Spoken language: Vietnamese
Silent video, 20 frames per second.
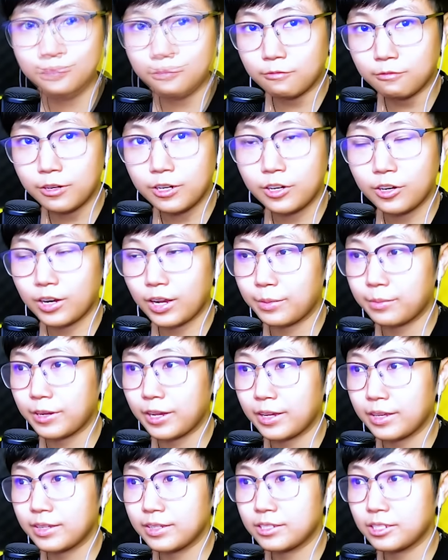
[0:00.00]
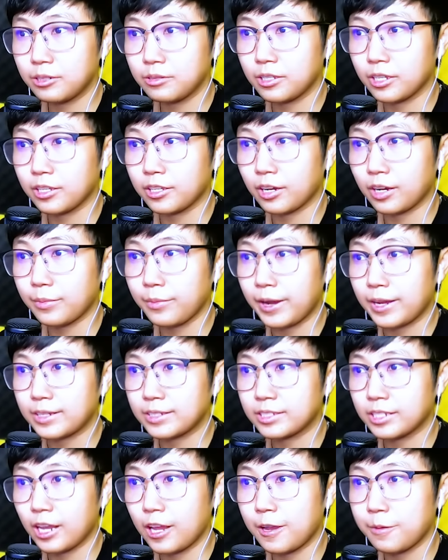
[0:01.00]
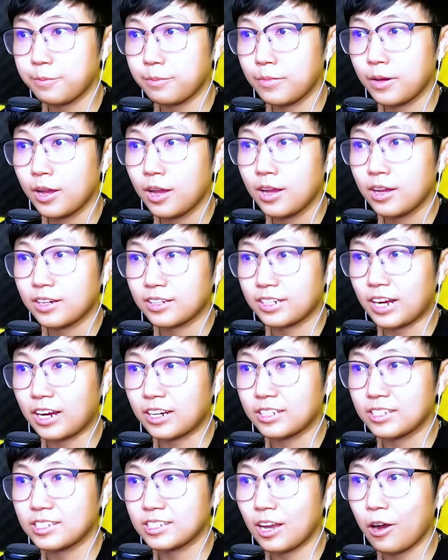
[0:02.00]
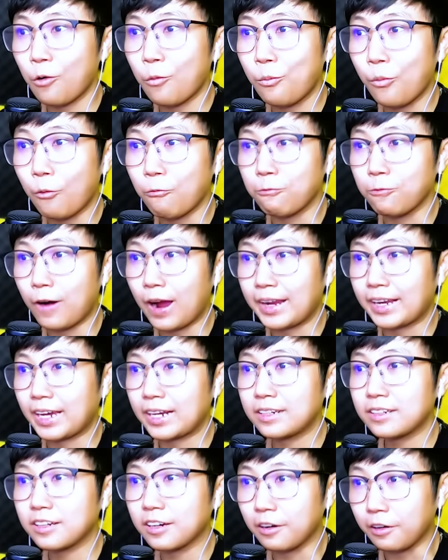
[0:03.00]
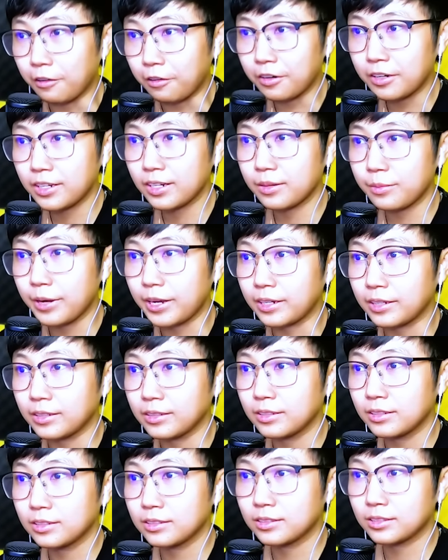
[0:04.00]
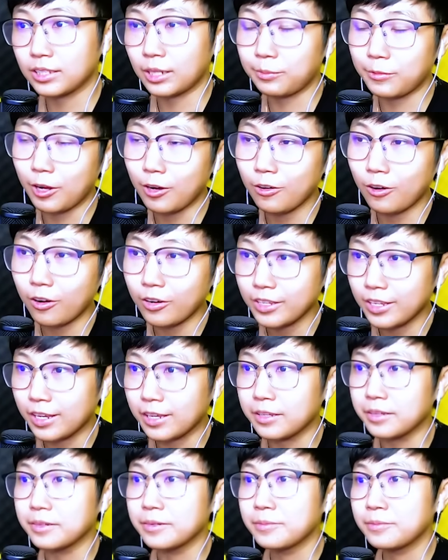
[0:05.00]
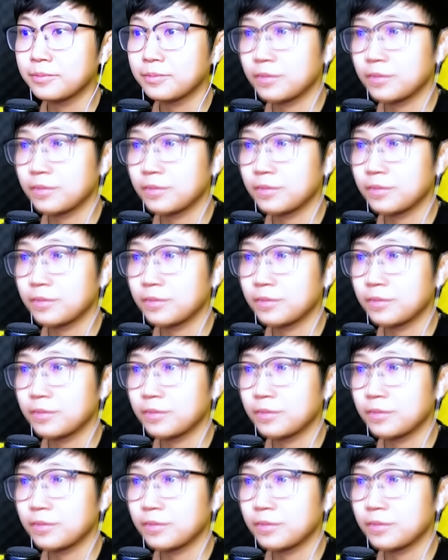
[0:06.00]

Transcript: Video ngày hôm nay ship sẽ cho các bạn xem đằng sau một vài cánh cửa nha các bạn Xem nó có gì